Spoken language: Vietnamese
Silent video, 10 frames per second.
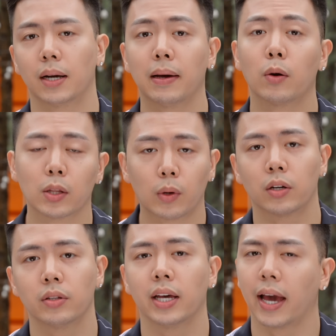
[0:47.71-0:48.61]
thì các bạn hoàn
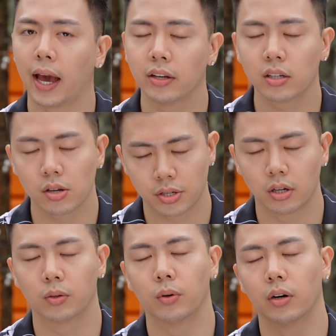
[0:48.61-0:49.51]
toàn có thể ghé những cơ
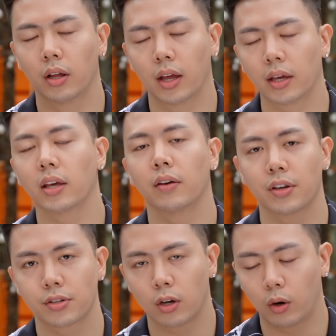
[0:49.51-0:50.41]
sở của XXV
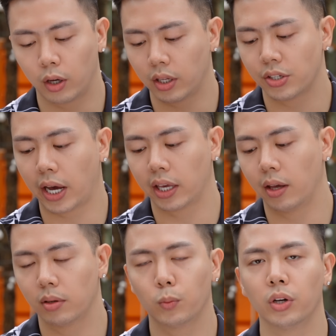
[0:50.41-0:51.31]
Store để có thể trải
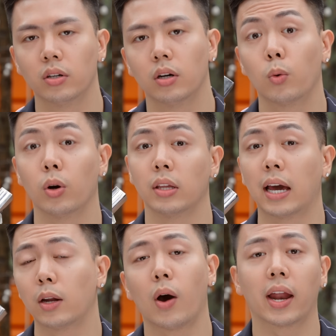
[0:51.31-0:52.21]
nghiệm những mùi hương của
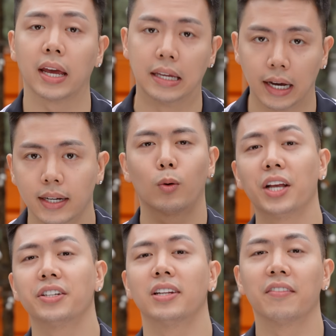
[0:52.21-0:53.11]
nhà nước hoa này nhá.
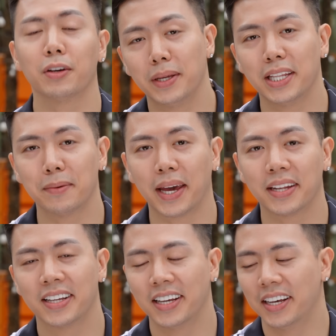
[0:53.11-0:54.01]
Quay trở lại với Minty Man
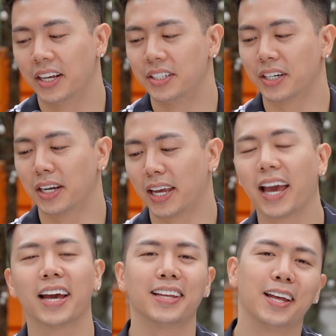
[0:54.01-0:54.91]
chỉ cần
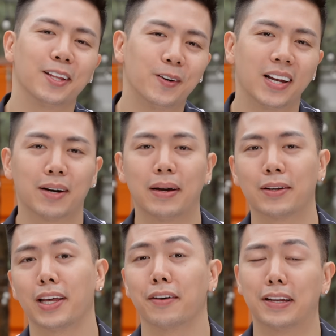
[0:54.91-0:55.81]
nghe cái tên thôi là các bạn
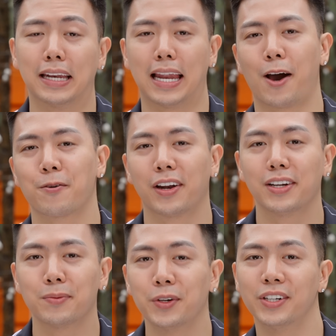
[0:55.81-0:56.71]
có thể phần nào đoán
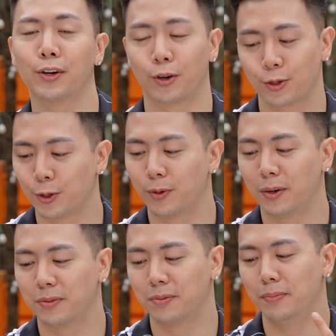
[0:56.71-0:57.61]
được mùi hương của nó rồi đúng
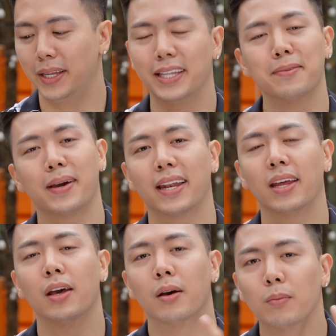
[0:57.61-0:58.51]
không? Minty Men
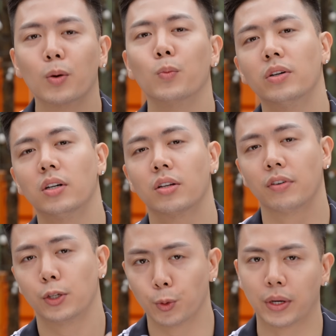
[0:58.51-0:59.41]
một mùi hương
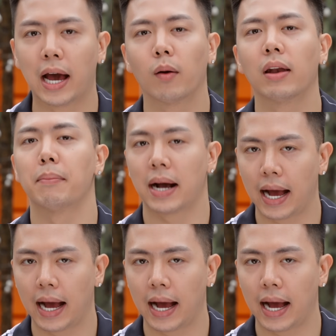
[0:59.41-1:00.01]
với chủ đạo là bạc